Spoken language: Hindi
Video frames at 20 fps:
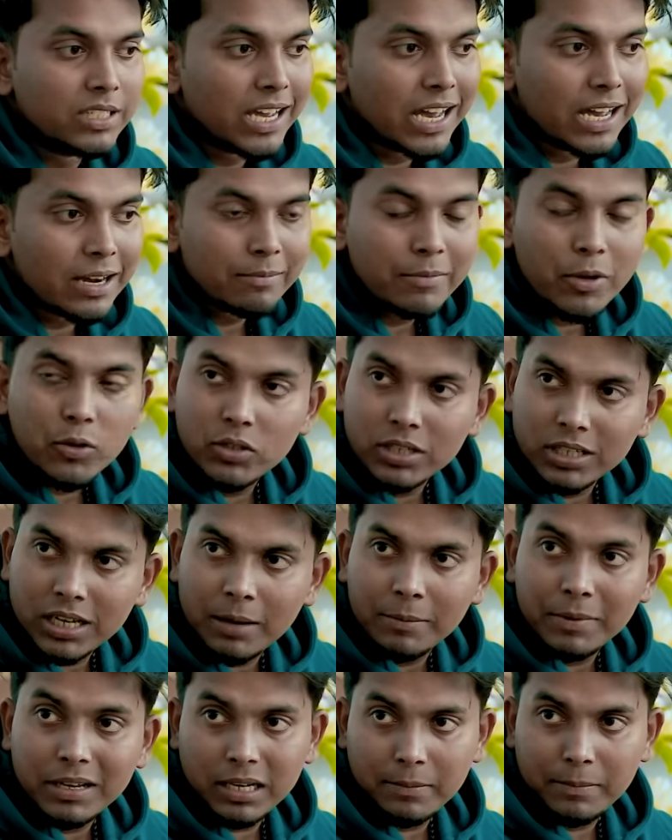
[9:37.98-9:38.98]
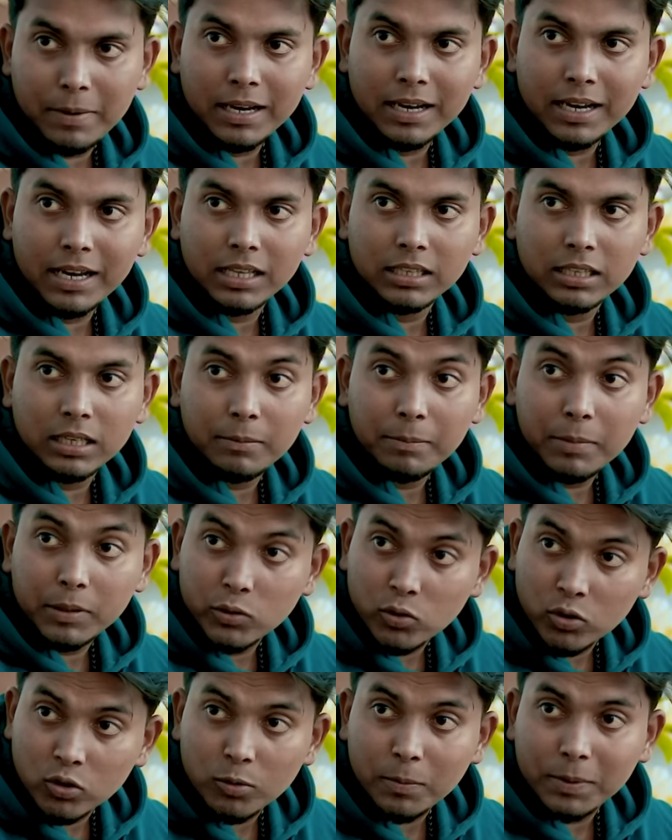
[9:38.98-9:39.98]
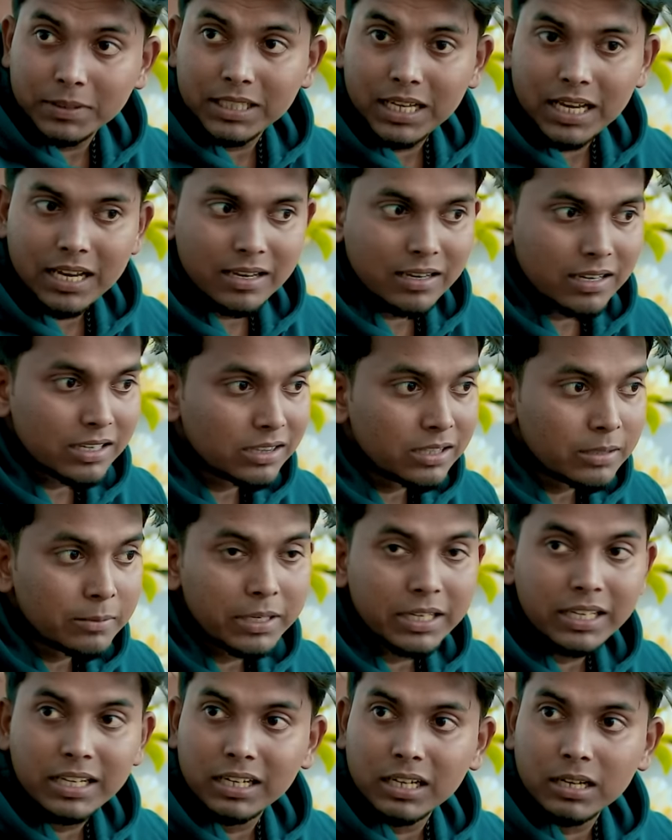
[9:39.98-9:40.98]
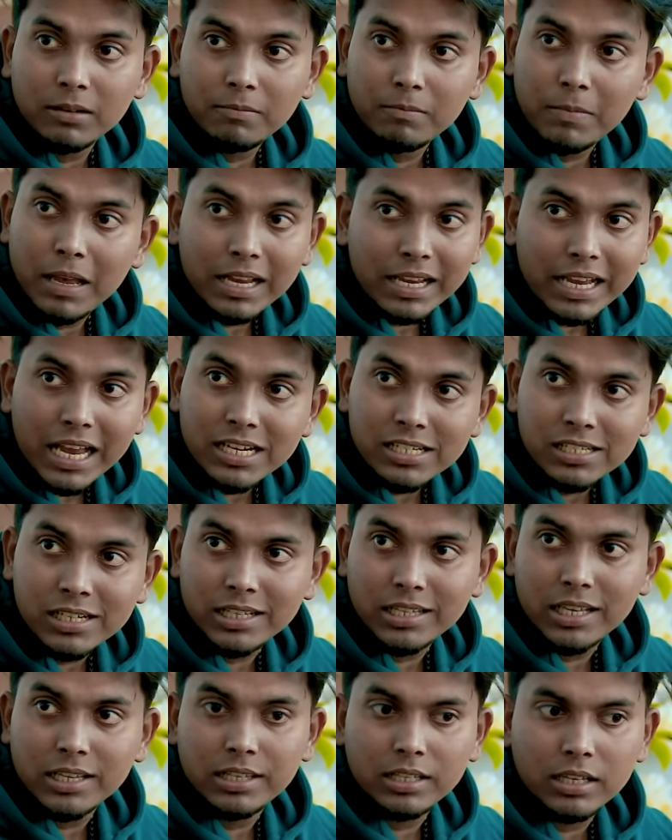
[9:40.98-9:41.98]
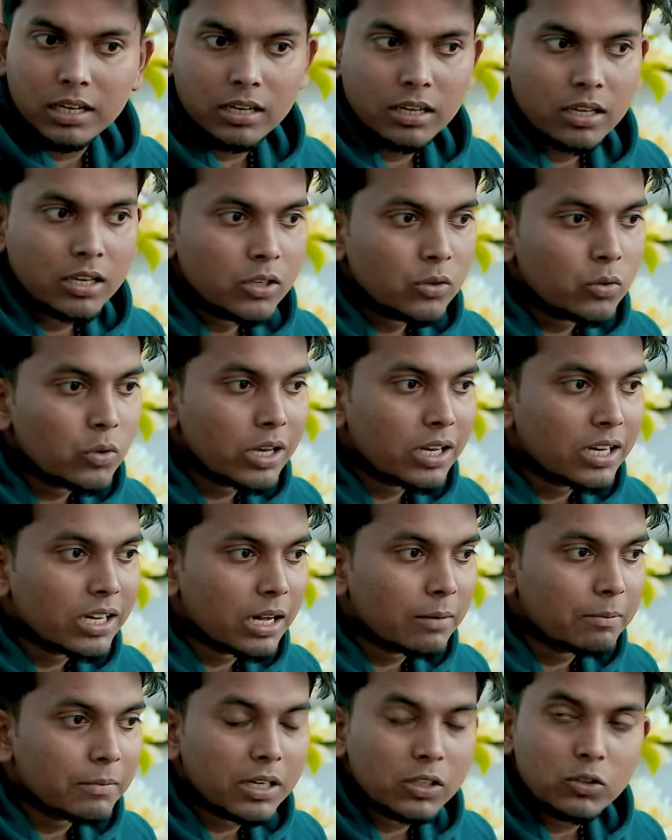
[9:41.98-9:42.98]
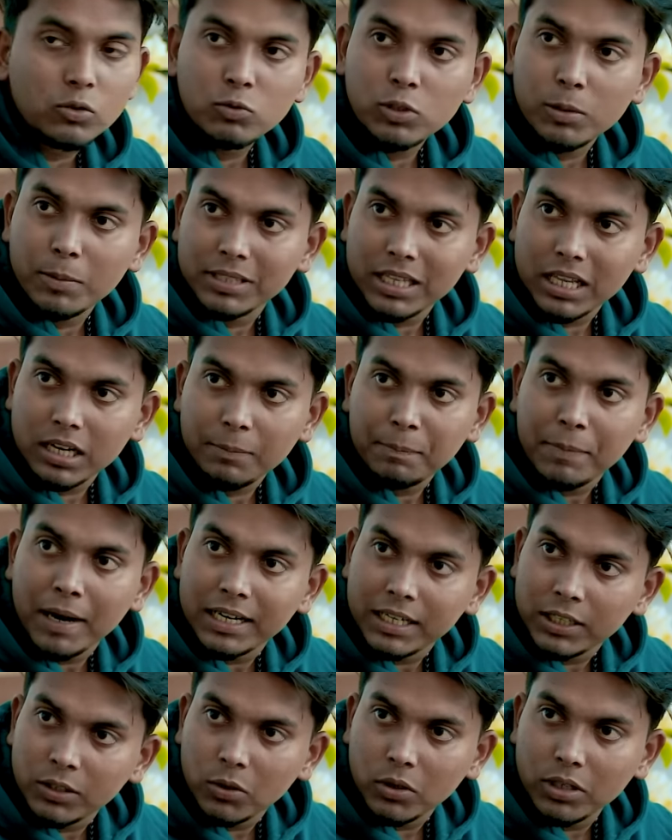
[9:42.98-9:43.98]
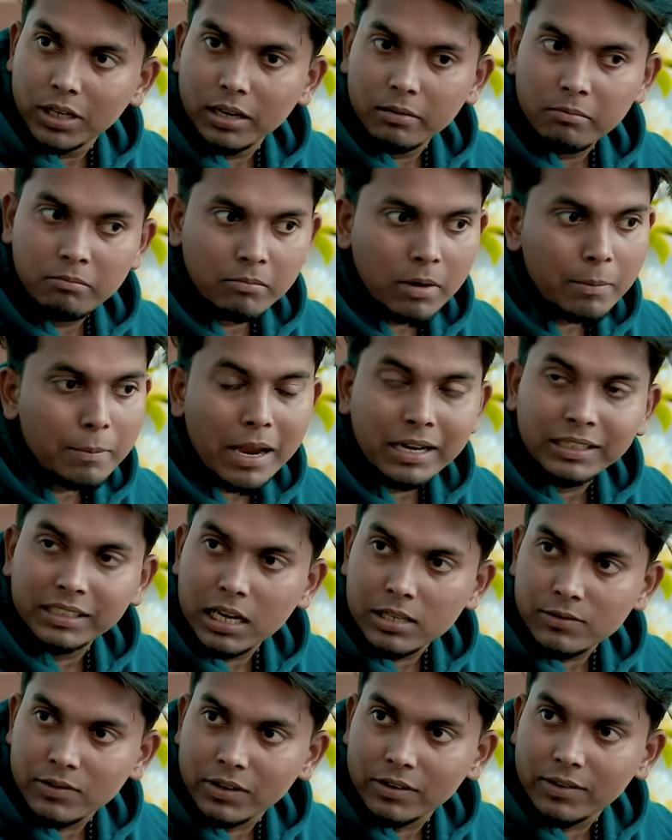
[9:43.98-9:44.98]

यार मैं उसी काम के लिए बैंक गया था पर तुझे तो पता है इतनी बड़ी रकम बैंक कैश नहीं देती है तो एक काम कर तू मुझे बताना पार्टी कौन है मैं बैंक ट्रांसफर